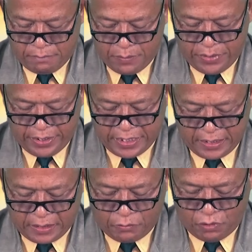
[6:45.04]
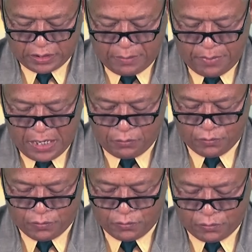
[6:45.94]
memberikan kekuatan baru
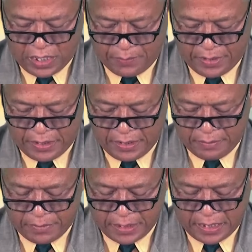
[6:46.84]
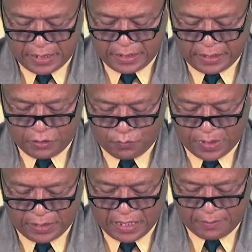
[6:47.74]
untuk kami menjalani
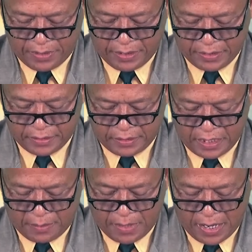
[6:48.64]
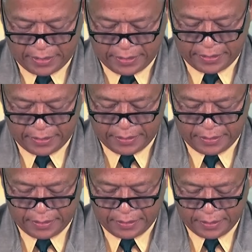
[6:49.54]
kehidupan kami setiap hari.
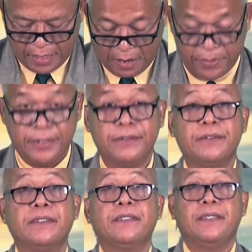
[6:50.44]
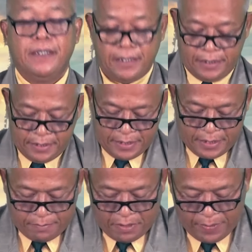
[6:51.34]
Amin.
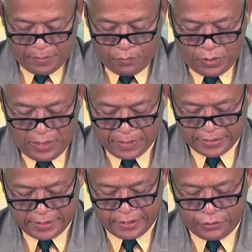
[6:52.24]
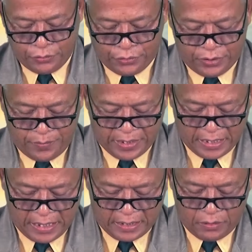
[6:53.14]
Bapak Ibu dalam kasih Kristus,
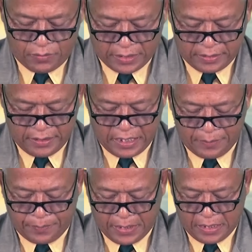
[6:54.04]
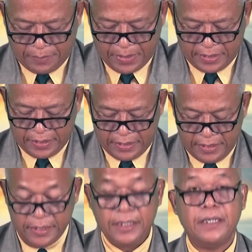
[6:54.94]
demikianlah renungan singkat pada pagi
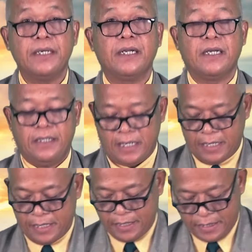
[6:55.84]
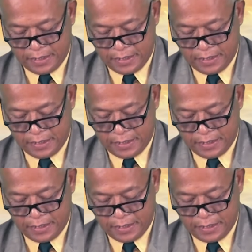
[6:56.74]
ini. Kiranya